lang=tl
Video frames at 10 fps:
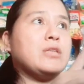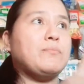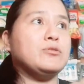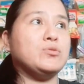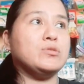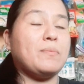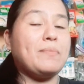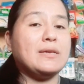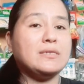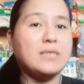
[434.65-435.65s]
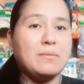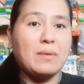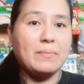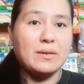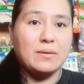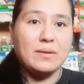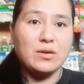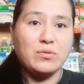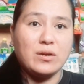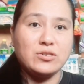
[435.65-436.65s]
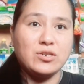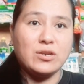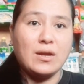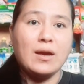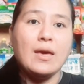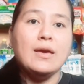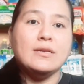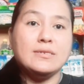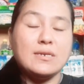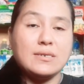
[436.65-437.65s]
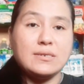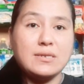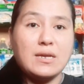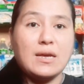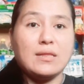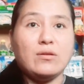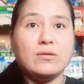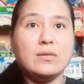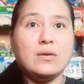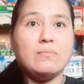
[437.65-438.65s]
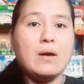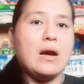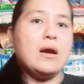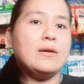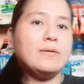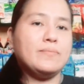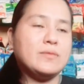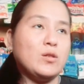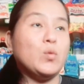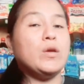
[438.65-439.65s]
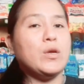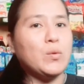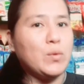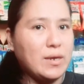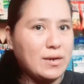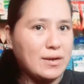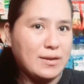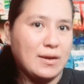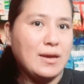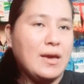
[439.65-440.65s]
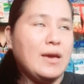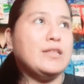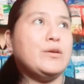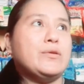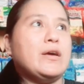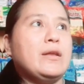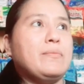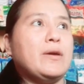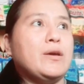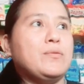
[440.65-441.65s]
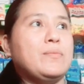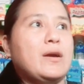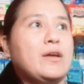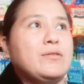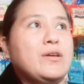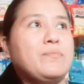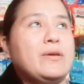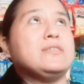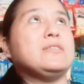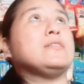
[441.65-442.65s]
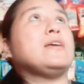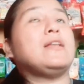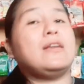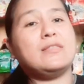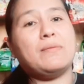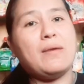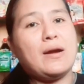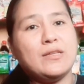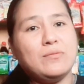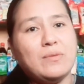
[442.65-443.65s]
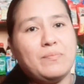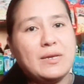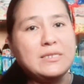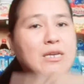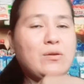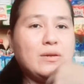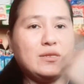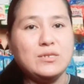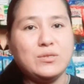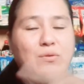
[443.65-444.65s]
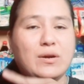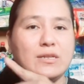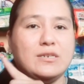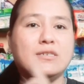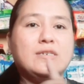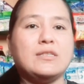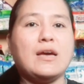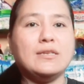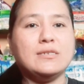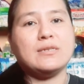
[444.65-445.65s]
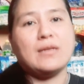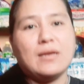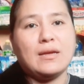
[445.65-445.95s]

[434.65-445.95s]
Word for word: Tapos yung sa plastic pa, binibili ko yan siya ng 16. O, ba? luging-lugi ka na. Hindi ko na alam ngayon kung magkano na yung plastic dahil nagtambakan yung mga plastic ko at istro nga dyan sa taas.